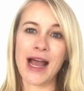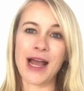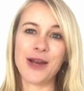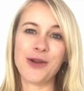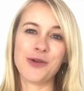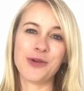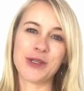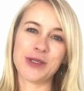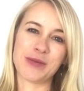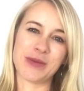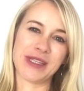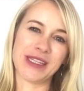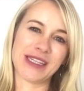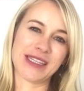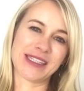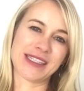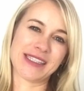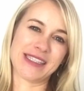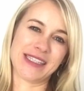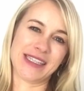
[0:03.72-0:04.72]
Hallo, ich bin
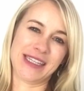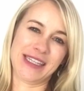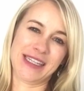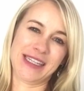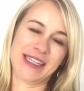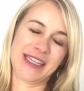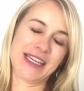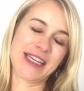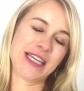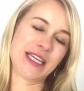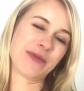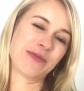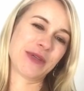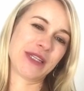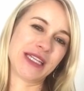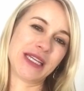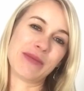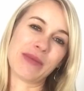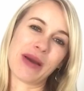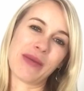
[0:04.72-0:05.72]
die Christine. Ich
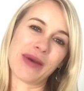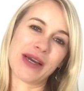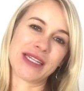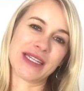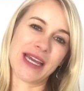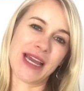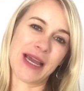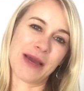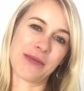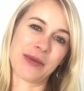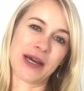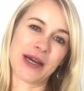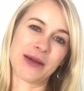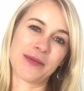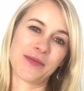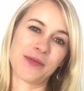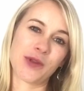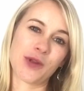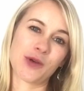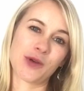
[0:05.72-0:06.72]
bin die Mama der
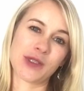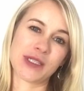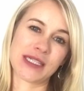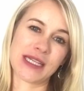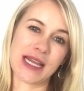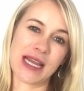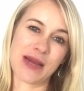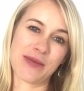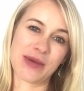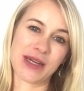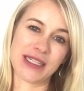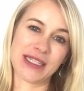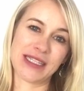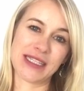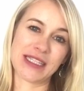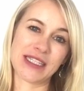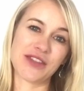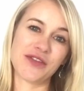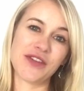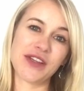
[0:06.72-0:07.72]
Emma. Unsere Emma,
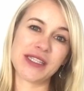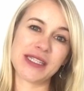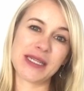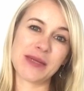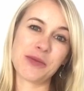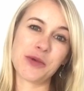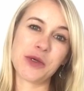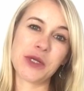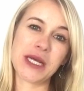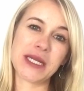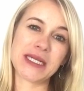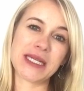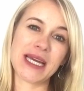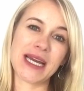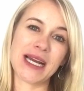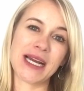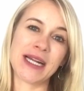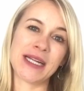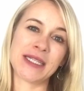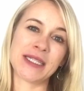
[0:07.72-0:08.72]
die ist 14 Monate
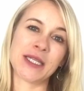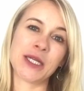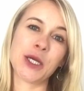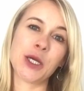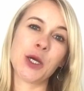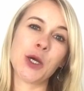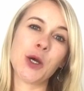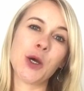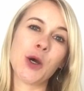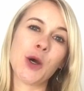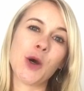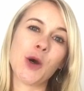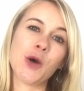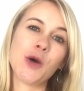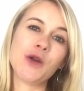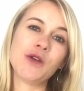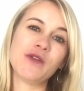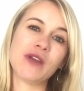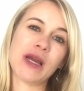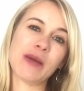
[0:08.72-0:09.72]
alt
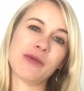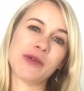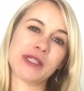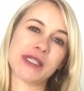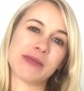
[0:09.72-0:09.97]
und wir haben